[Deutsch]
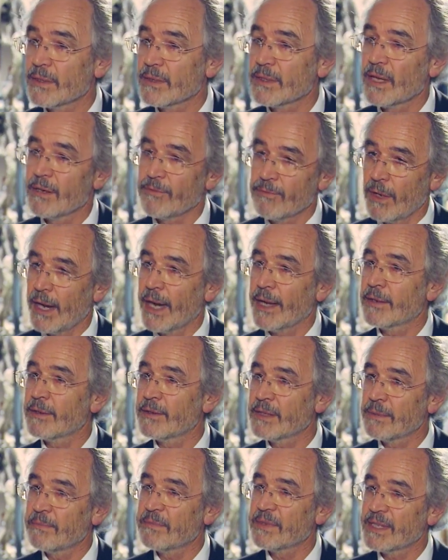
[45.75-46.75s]
der vor
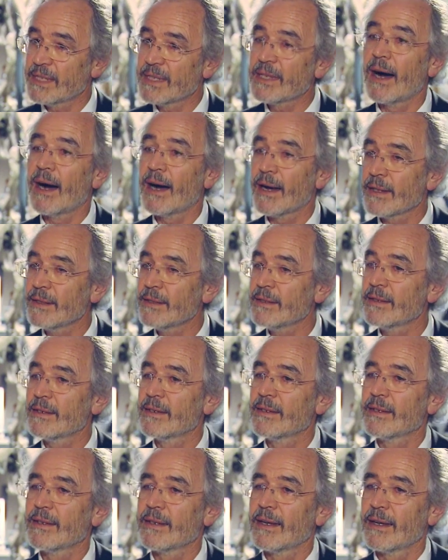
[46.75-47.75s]
71 Jahren
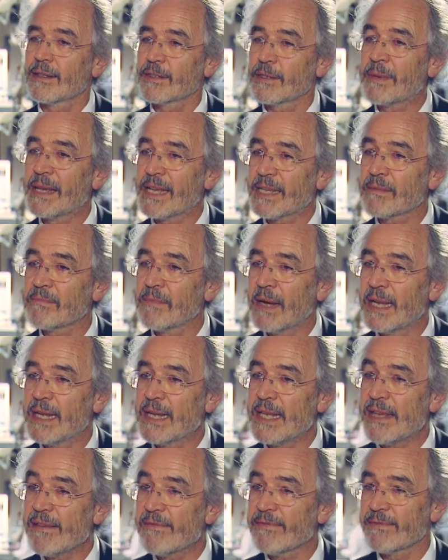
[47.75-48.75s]
äh, zum ersten Mal
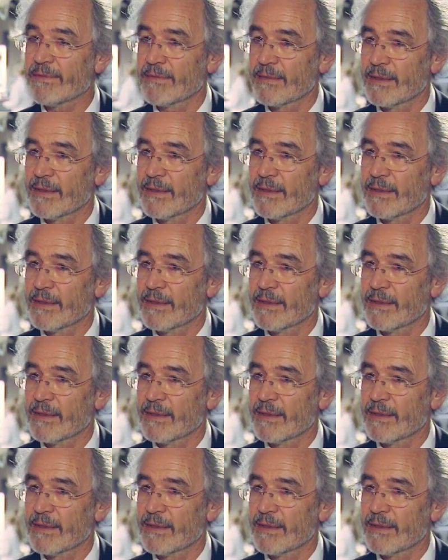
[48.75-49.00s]
lief,